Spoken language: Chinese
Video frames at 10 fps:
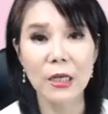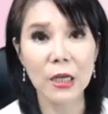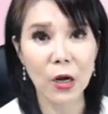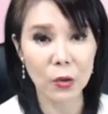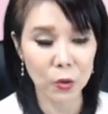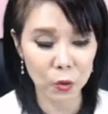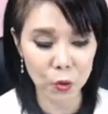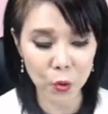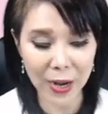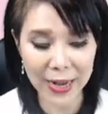要。
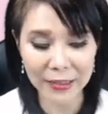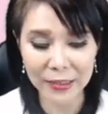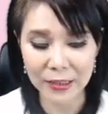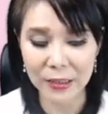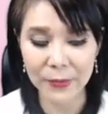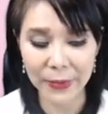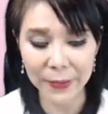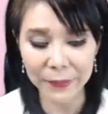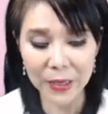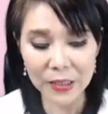抓紧什
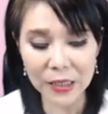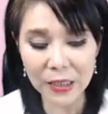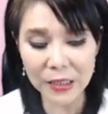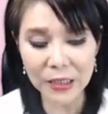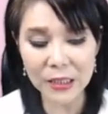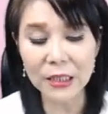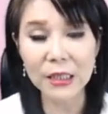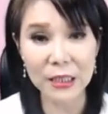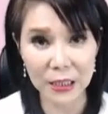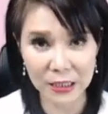么振兴经
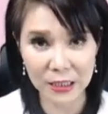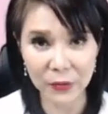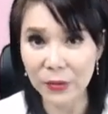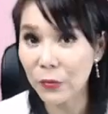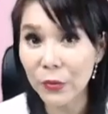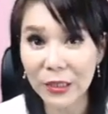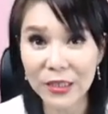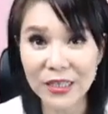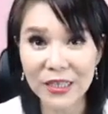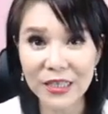济的一个机会？如何
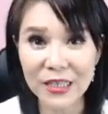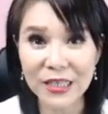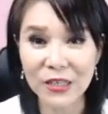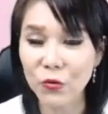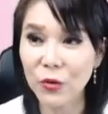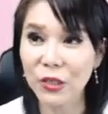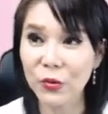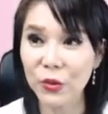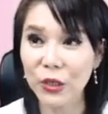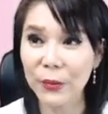振兴经济？如何救
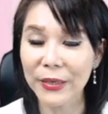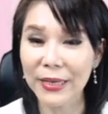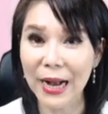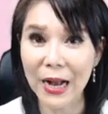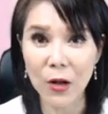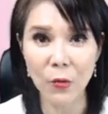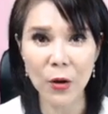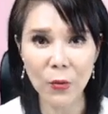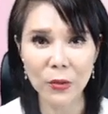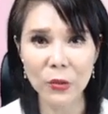GDP 呀？
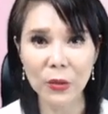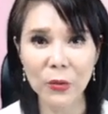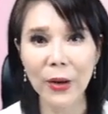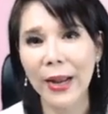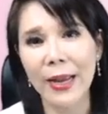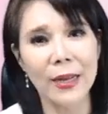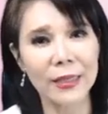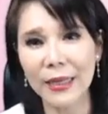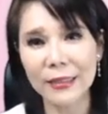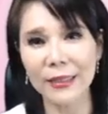观光这一块，
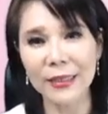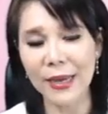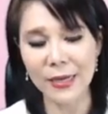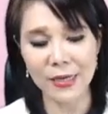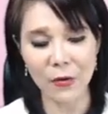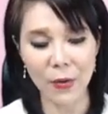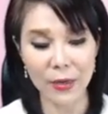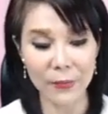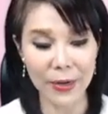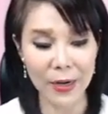大家太渴望
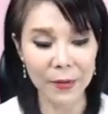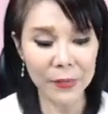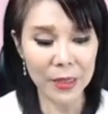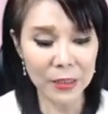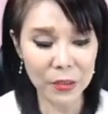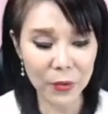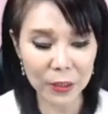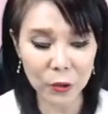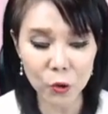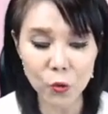了嘛啊！希望
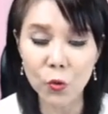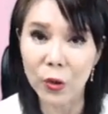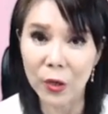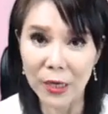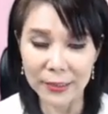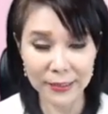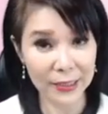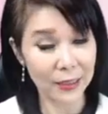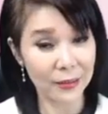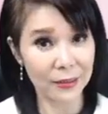能够出国，那当
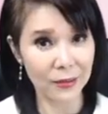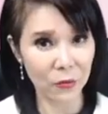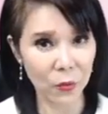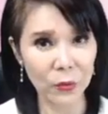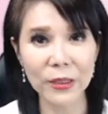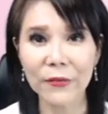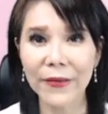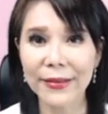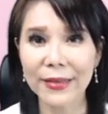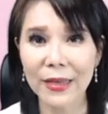然国内的
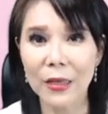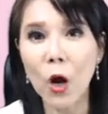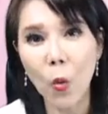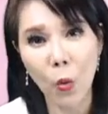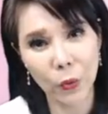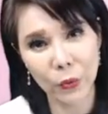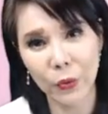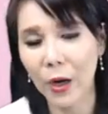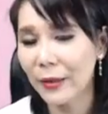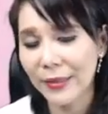饭店、国旅
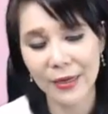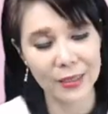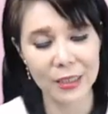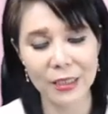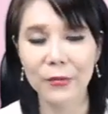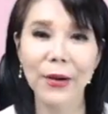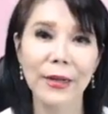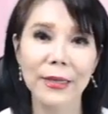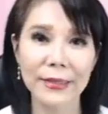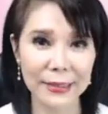哈也很希望
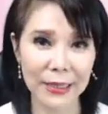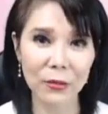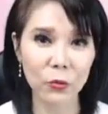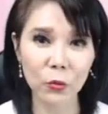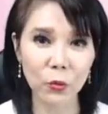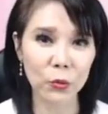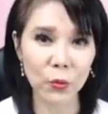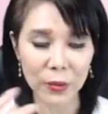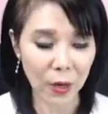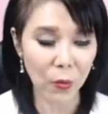大家多
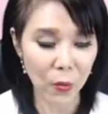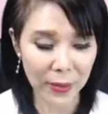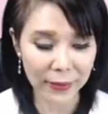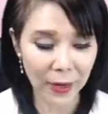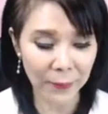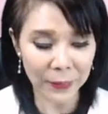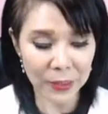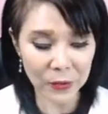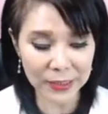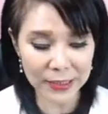多高官哈。
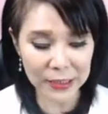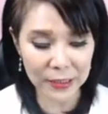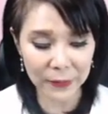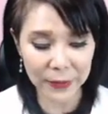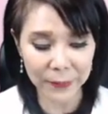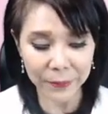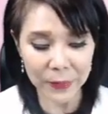所以在这里面，